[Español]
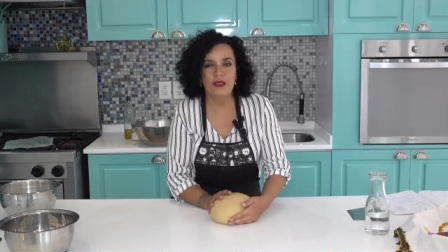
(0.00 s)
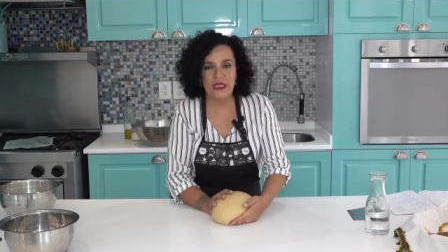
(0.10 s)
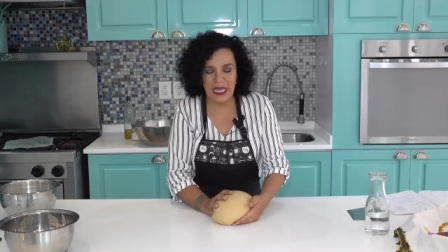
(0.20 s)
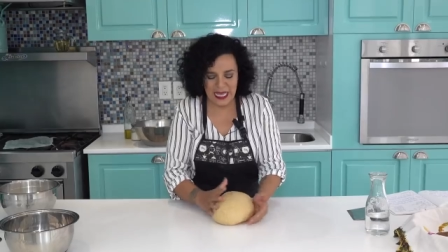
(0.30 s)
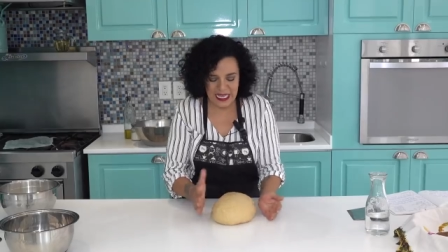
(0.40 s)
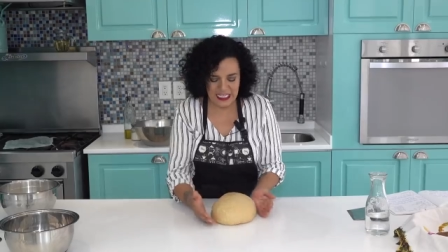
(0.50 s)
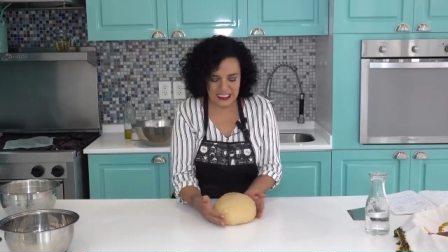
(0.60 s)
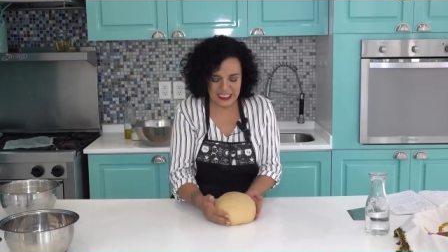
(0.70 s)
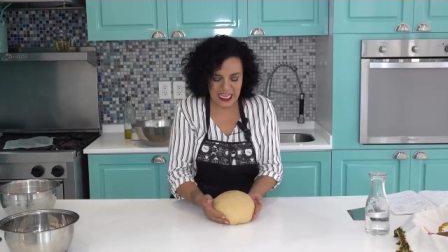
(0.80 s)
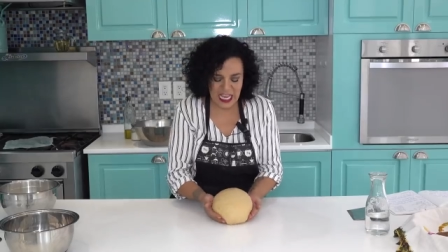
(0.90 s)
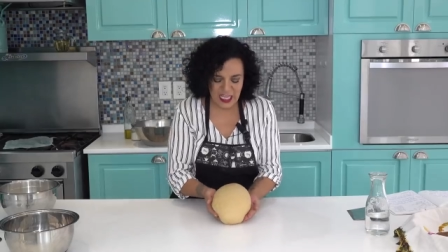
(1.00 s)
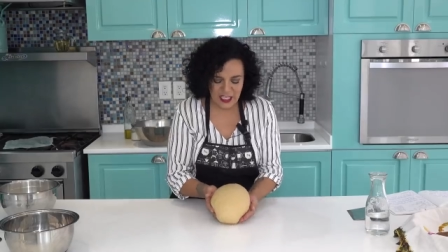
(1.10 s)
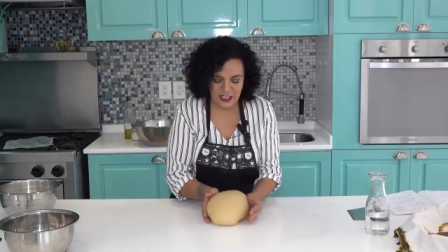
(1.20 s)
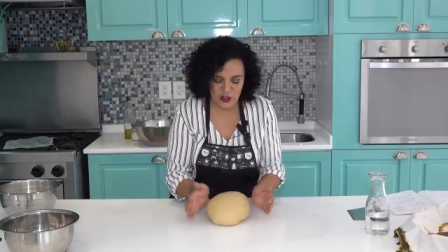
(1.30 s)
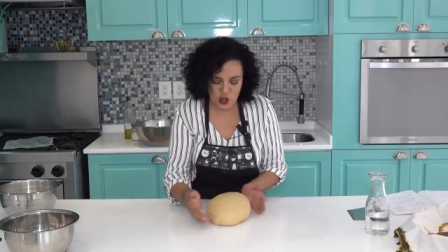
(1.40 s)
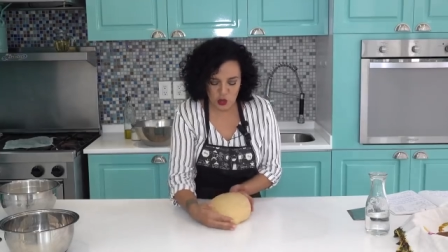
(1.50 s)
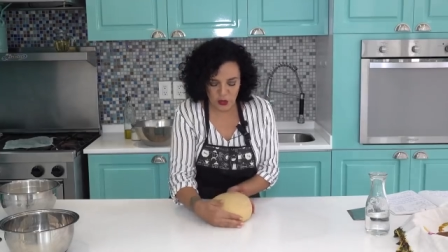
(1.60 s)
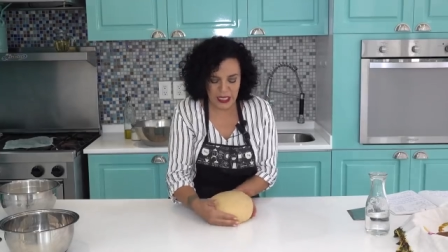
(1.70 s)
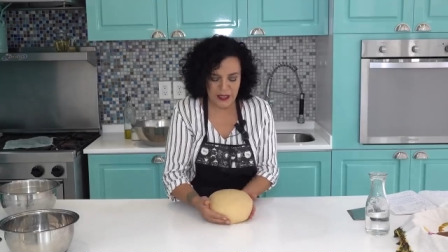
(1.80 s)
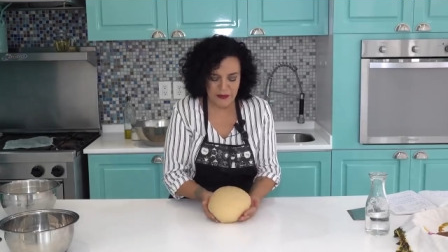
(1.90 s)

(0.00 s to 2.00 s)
O sea, está chula de